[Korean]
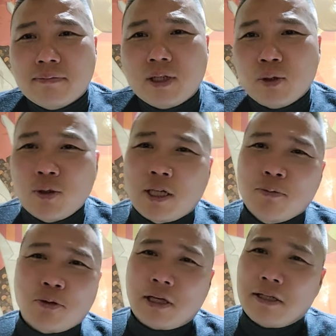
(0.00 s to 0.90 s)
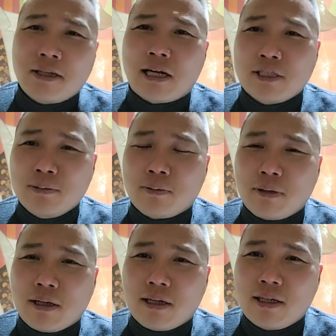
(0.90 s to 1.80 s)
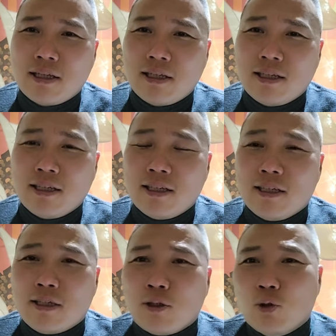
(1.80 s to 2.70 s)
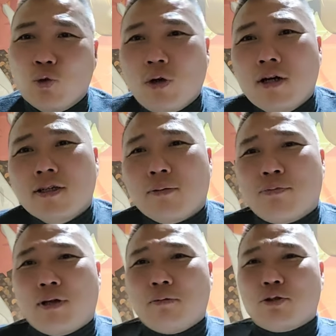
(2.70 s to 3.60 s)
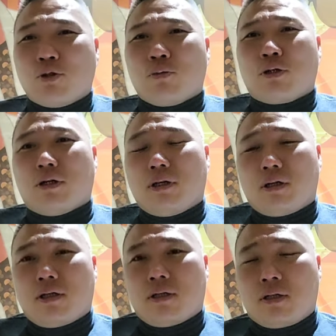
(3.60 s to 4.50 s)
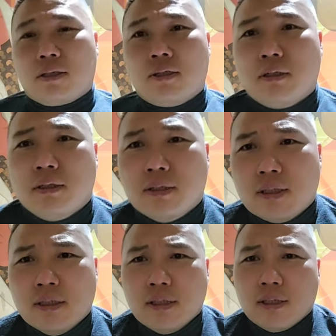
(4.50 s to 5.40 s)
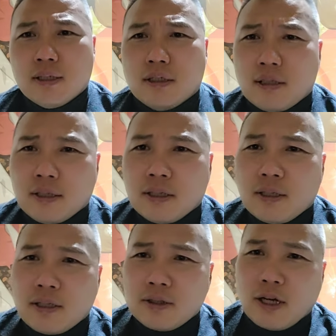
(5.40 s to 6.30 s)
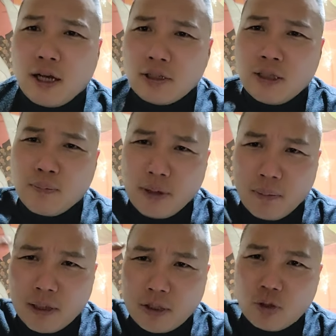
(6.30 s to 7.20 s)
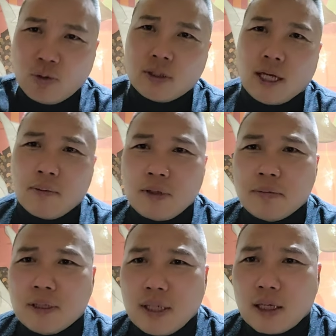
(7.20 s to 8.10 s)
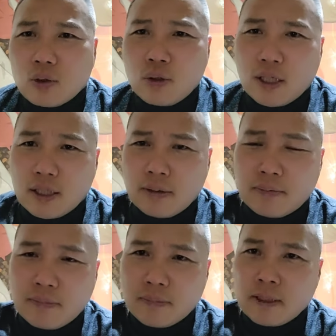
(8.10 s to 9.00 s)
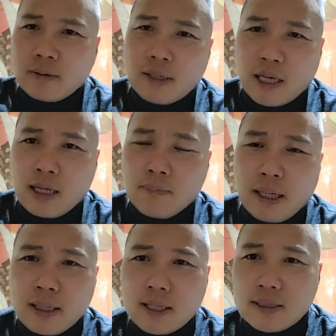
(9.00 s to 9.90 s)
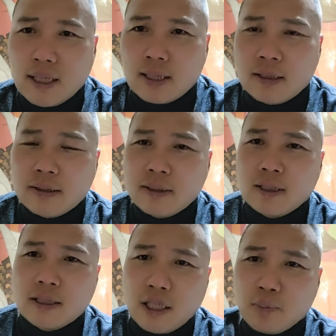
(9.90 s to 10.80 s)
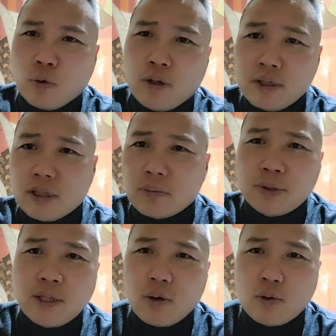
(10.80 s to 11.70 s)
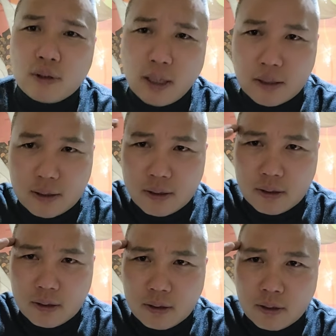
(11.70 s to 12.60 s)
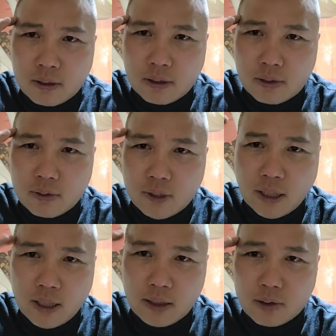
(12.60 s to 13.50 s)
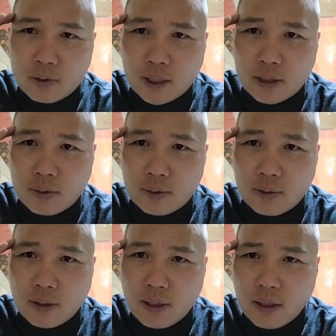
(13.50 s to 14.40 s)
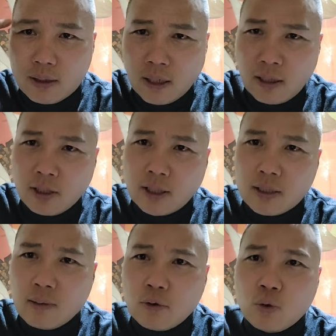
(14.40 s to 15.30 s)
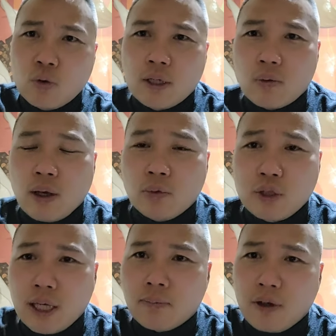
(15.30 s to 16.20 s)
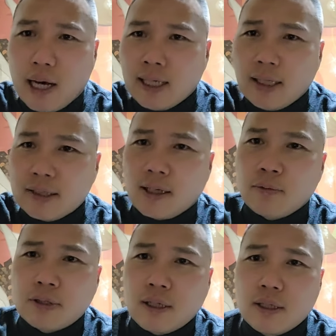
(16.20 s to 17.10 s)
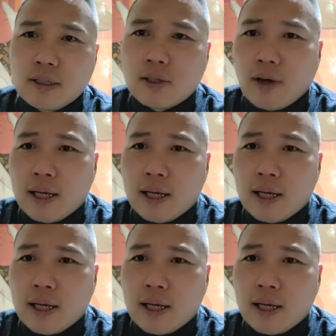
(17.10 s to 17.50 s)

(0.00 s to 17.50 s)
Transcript: 소장님도 걔들의 관심이 없다. 누가 그렇게 프레임을 씌웁니까? 예? 제가 갔을 때 프레임 딱 씌운 거예요. 사람들이 뭐냐? 소장님, 가람 말기 앉아. 이게볼 능력 없어라고 딱 들었거든요. 세뇌가 됐어요, 저한테도. 세뇌시킨 사람은 누구예요? 외부 사람이 안에 있는 사람들 세뇌시킨 거예요.